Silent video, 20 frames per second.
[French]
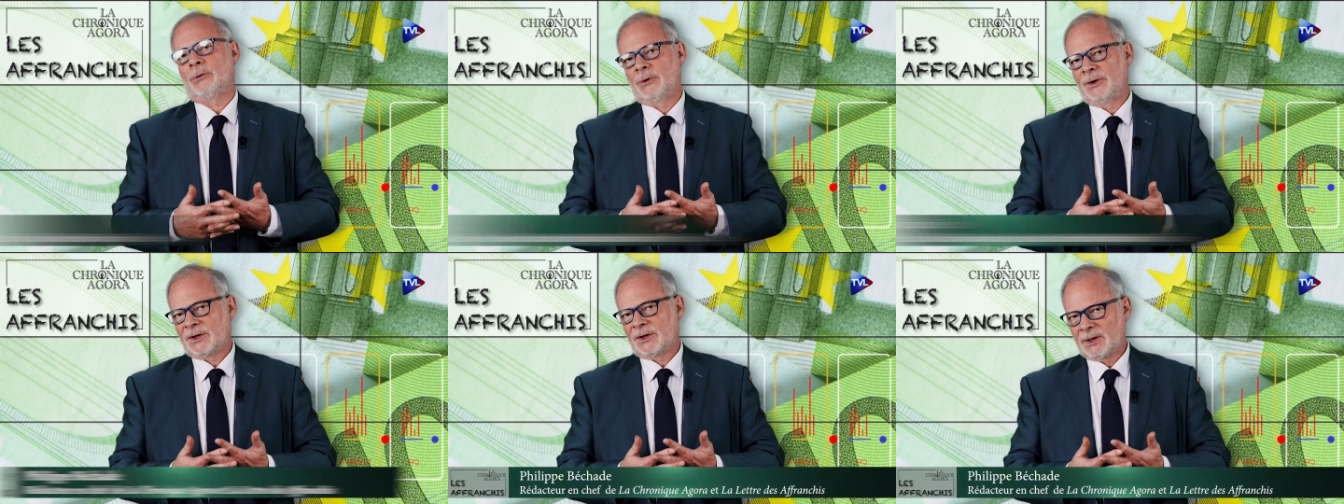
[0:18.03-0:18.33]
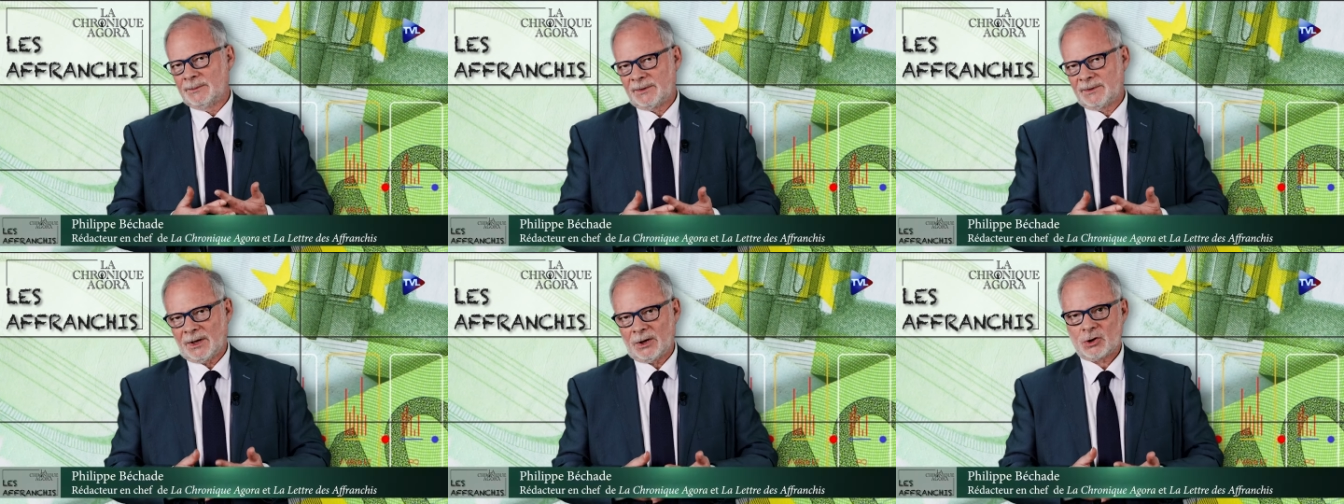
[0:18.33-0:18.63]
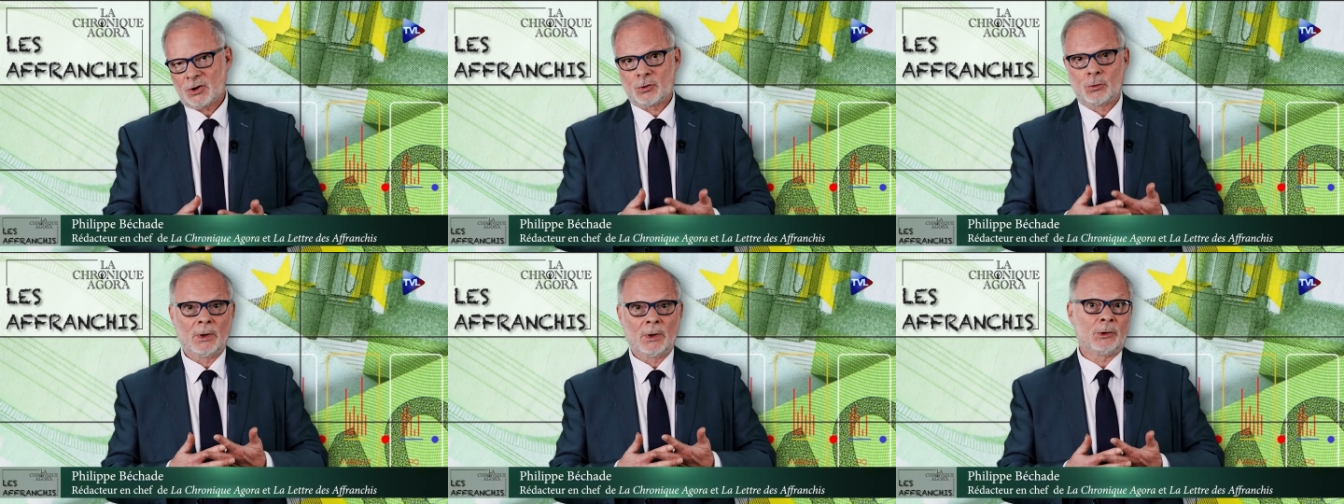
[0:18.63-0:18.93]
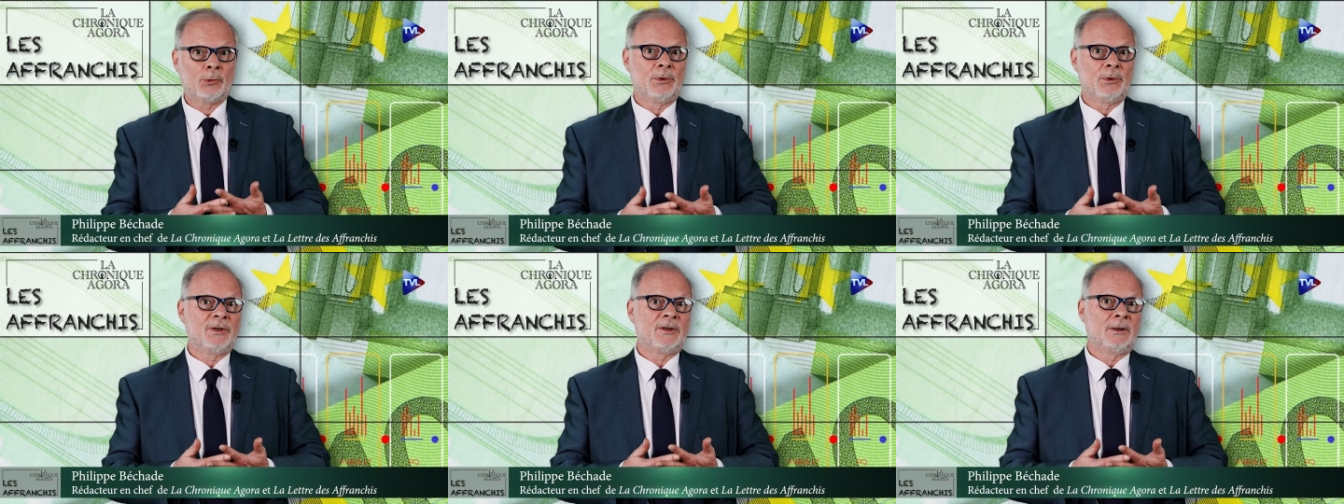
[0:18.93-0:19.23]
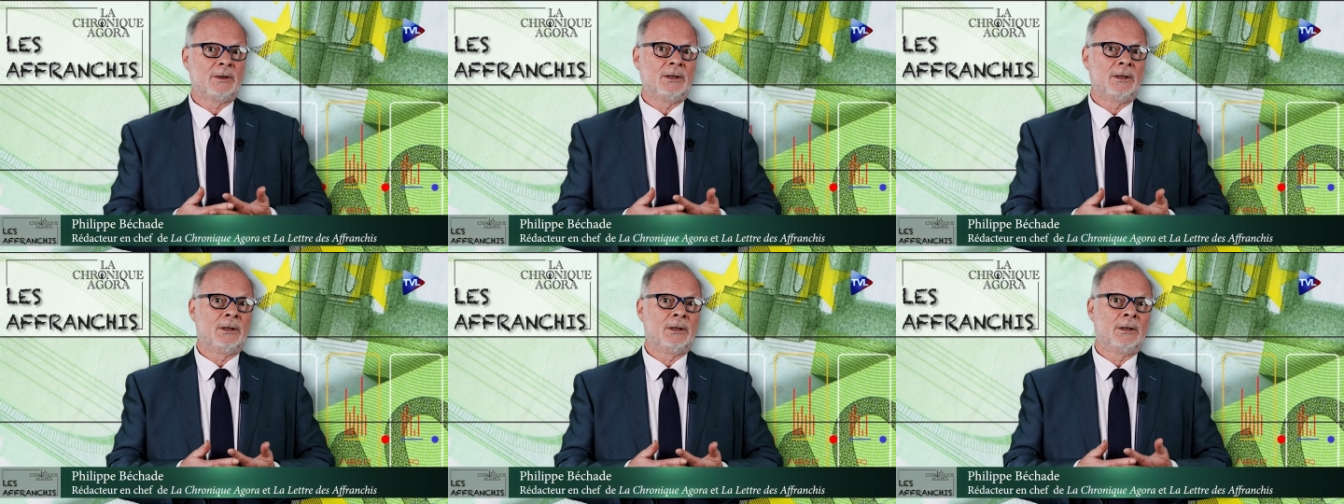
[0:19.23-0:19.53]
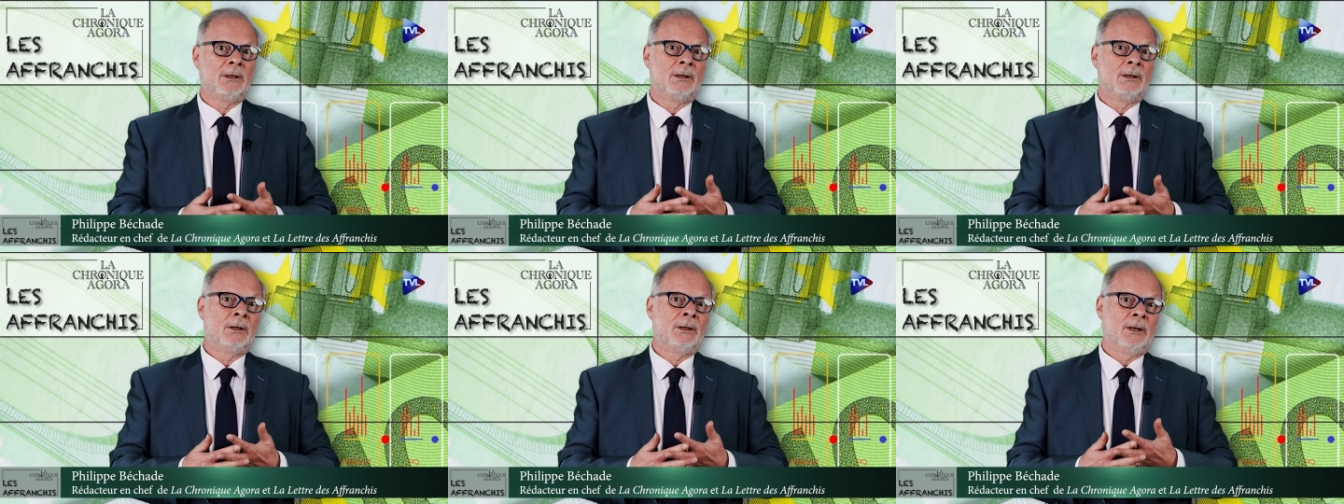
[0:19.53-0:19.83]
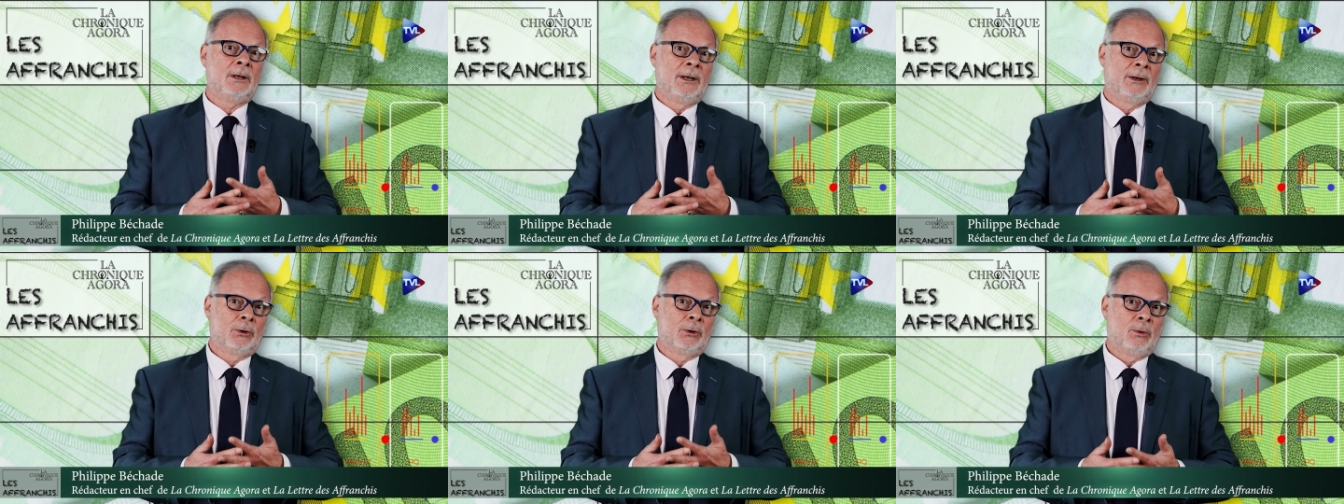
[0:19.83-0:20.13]
de décryptage de
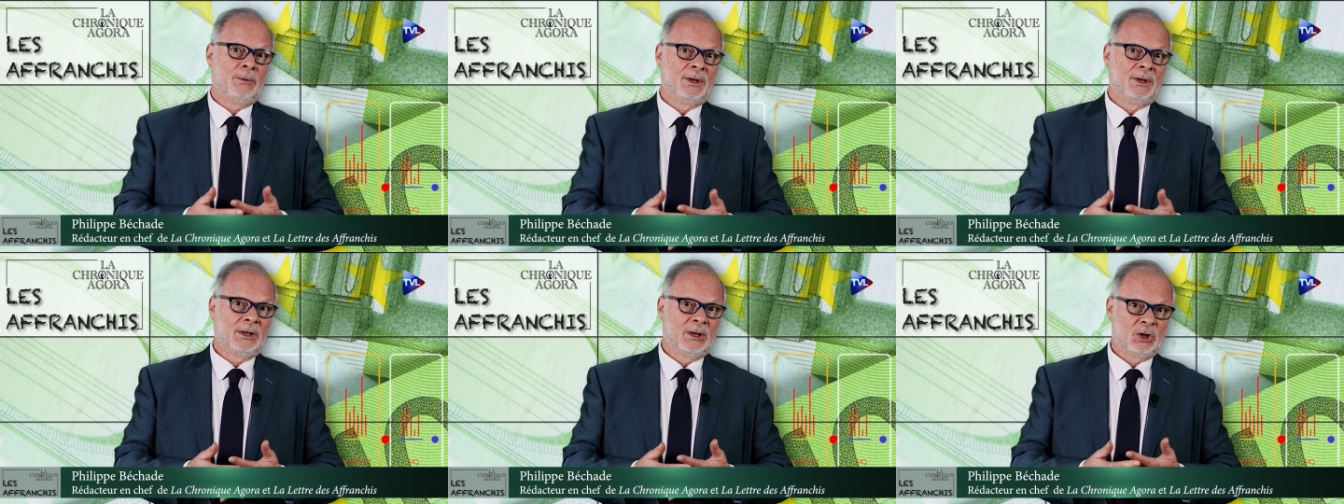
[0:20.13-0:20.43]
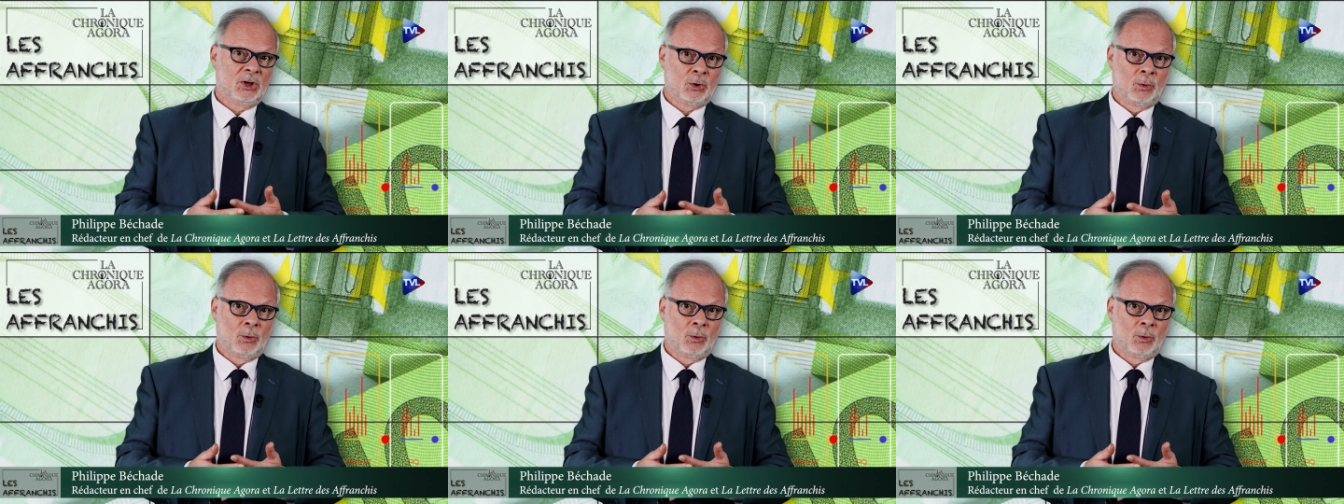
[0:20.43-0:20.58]
l'actualité économique et